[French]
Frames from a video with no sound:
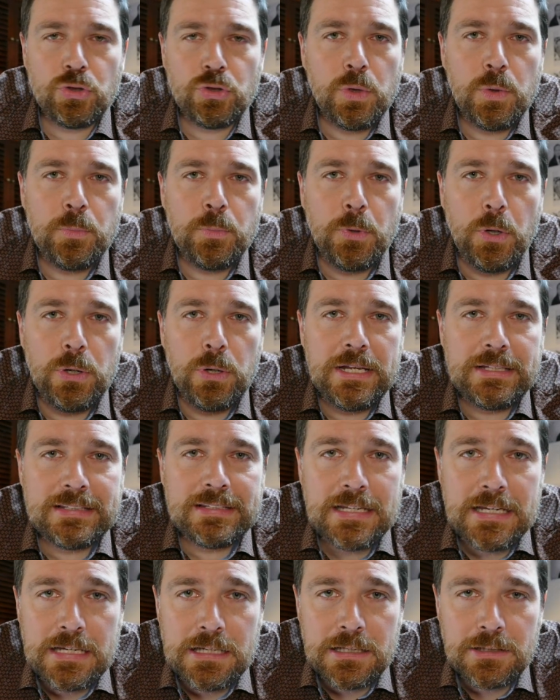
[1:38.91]
aux
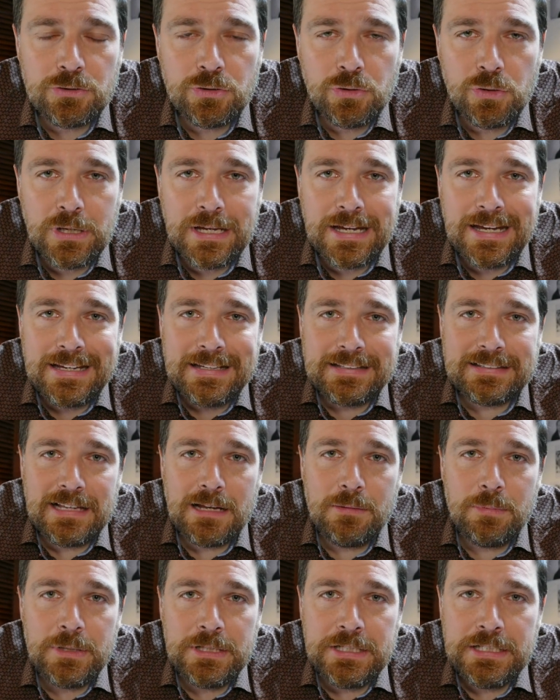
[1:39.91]
prolétaires de
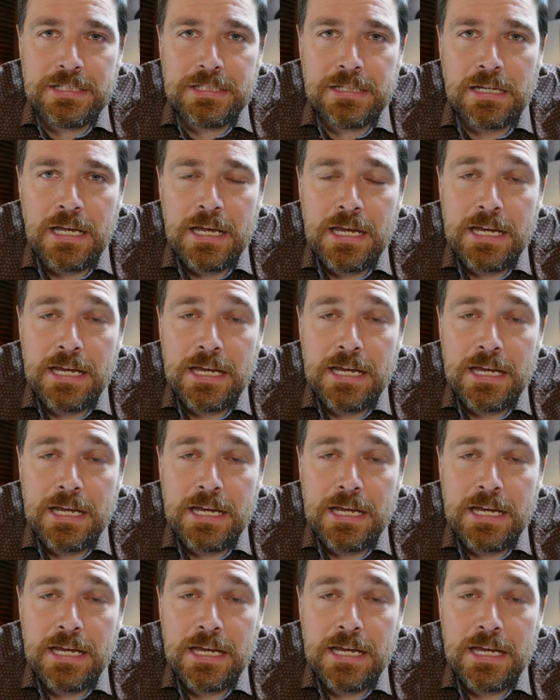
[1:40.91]
rétablir